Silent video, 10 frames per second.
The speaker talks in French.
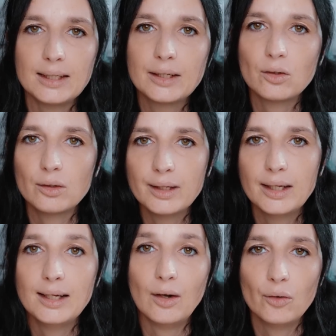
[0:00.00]
les
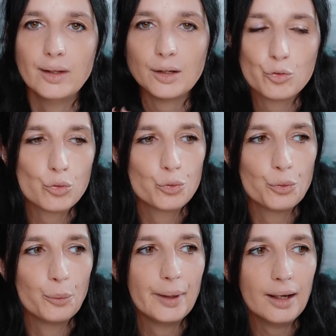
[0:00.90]
corneilles, les renards, tout ce que tu
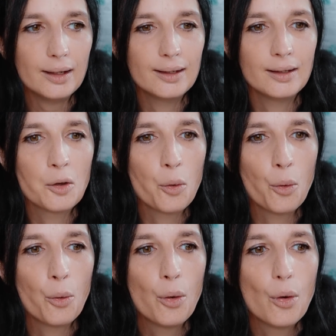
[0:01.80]
veux bien et
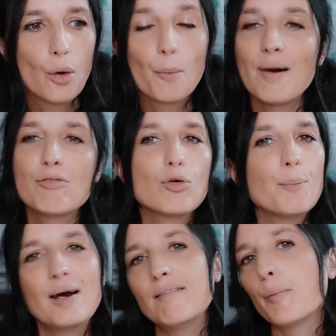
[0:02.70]
euh, bah, faut
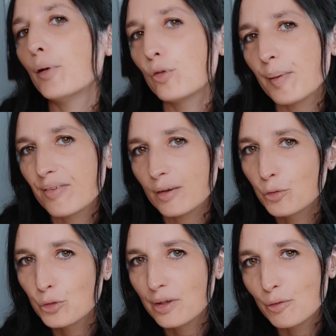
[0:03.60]
pas avoir peur de passer à
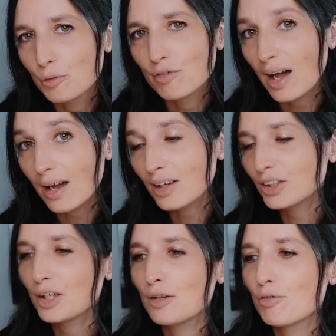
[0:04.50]
côté d'une
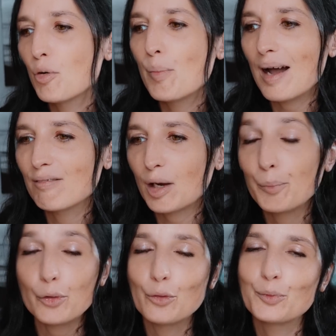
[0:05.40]
vache, il faut pas avoir
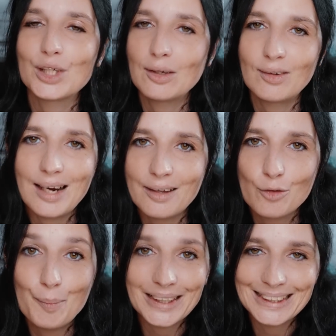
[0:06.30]
peur de manger de, de
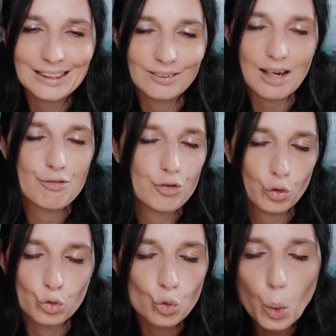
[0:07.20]
marcher dans de la
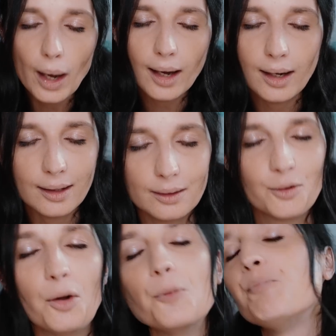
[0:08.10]
fiente
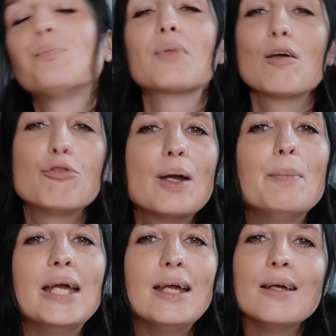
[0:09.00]
d'oie. faut
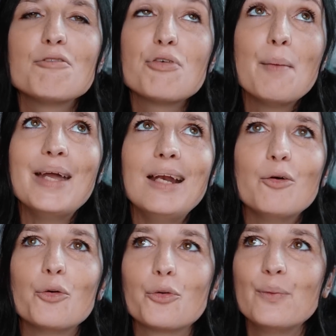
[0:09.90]
aimer, faut aimer
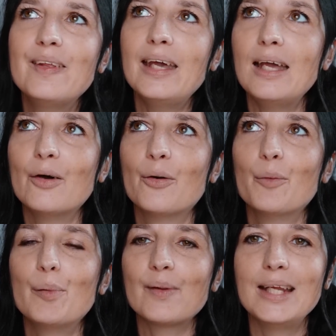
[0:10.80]
le côté euh,
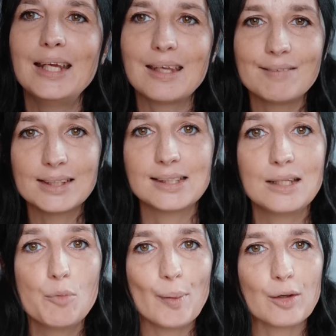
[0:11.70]
bordélique avec des
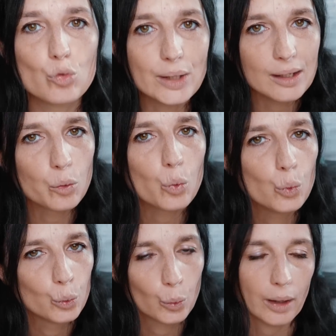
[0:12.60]
animaux partout qui
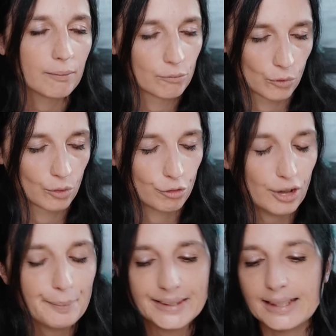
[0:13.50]
grouillent quoi. Faut
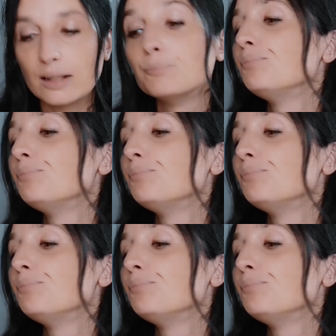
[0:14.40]
aimer ça.